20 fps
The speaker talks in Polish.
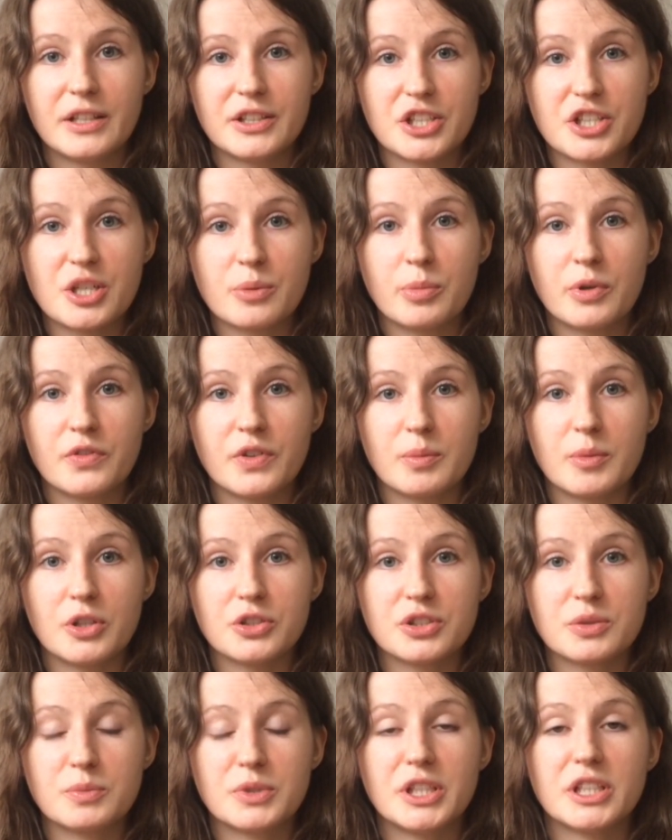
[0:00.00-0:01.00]
Też opowiem o
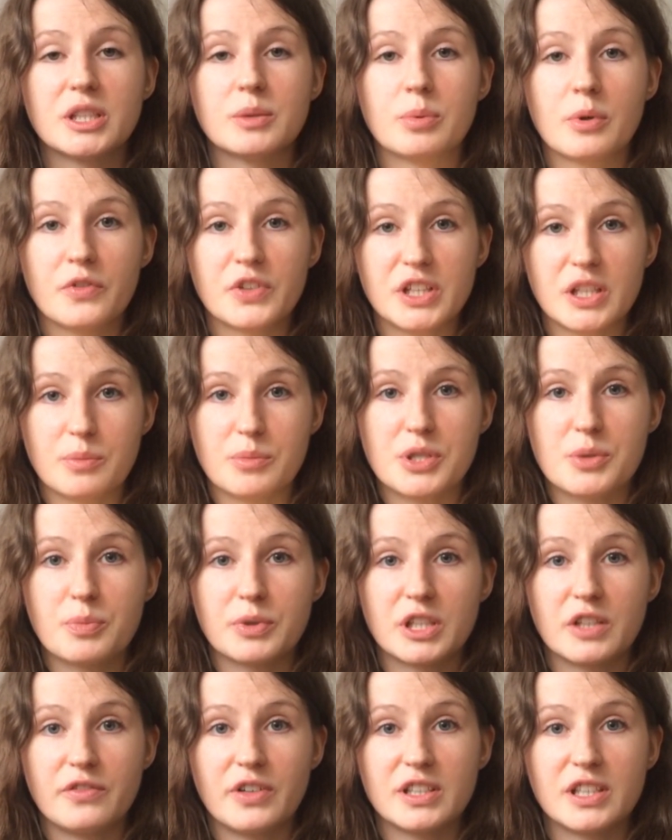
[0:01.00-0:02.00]
tym, kiedy powinna być
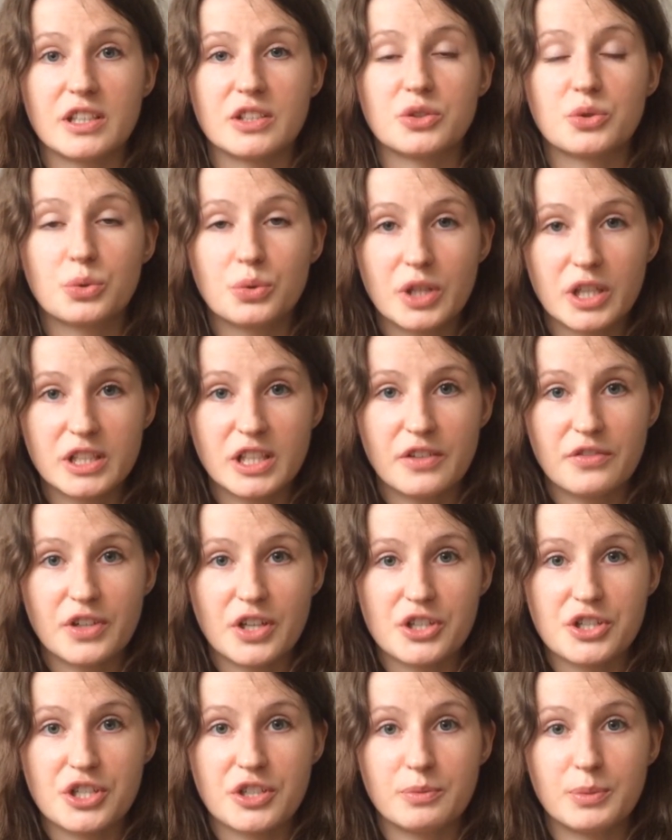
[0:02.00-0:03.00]
podawana druga
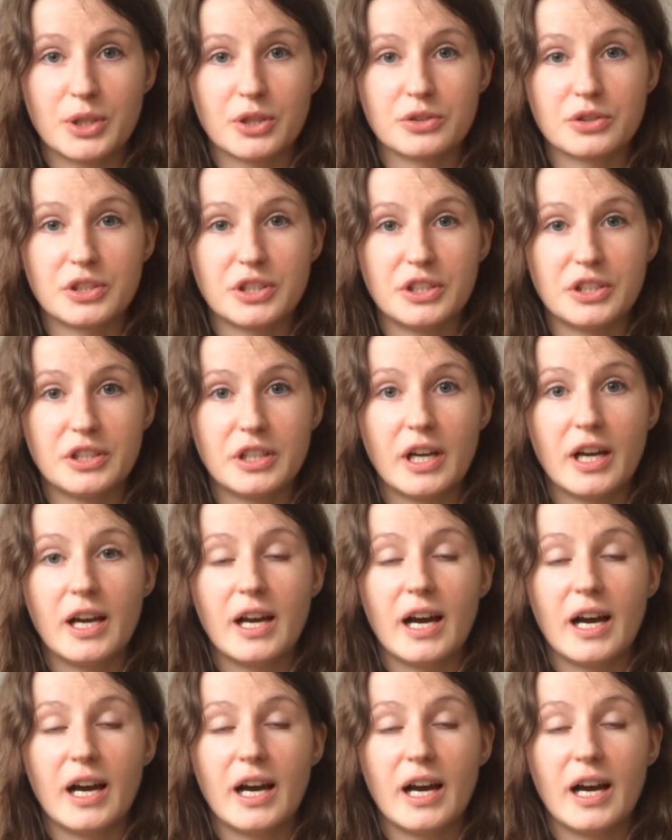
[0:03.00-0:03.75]
dawka szczepionki,